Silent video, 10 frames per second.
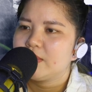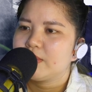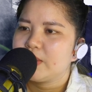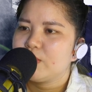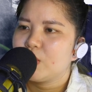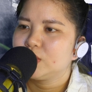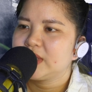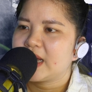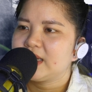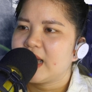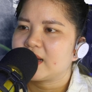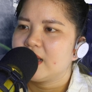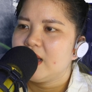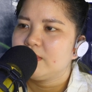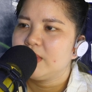mây mù tán lạc,
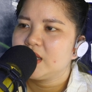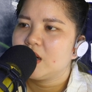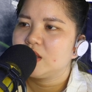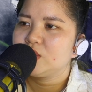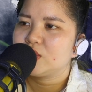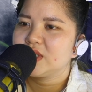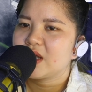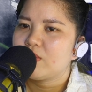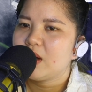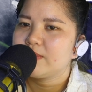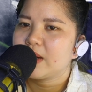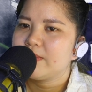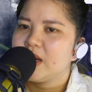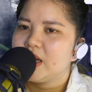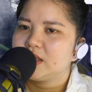biển khơi nổi sóng ầm
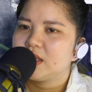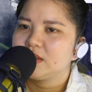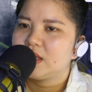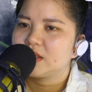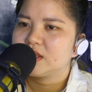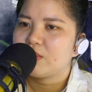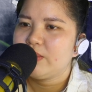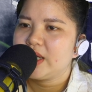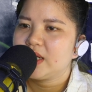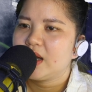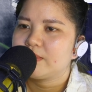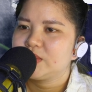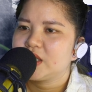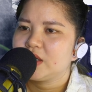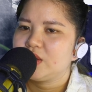ầm, từng đợt sóng biển ngập
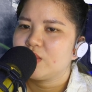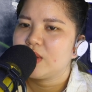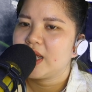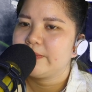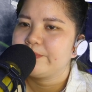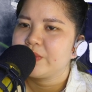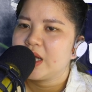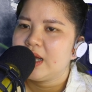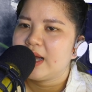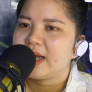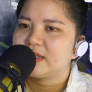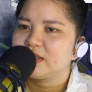trời nhô lên. Hai